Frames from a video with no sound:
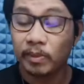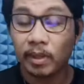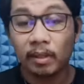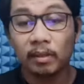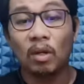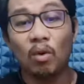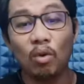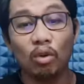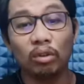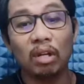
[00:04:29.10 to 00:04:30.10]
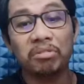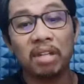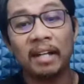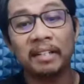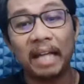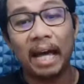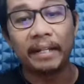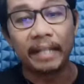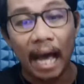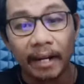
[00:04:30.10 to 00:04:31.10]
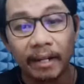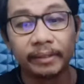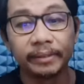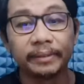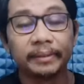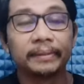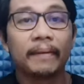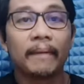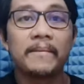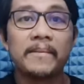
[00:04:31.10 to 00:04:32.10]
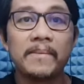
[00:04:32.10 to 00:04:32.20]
Nahulog daw sa hagdanan. Hmm.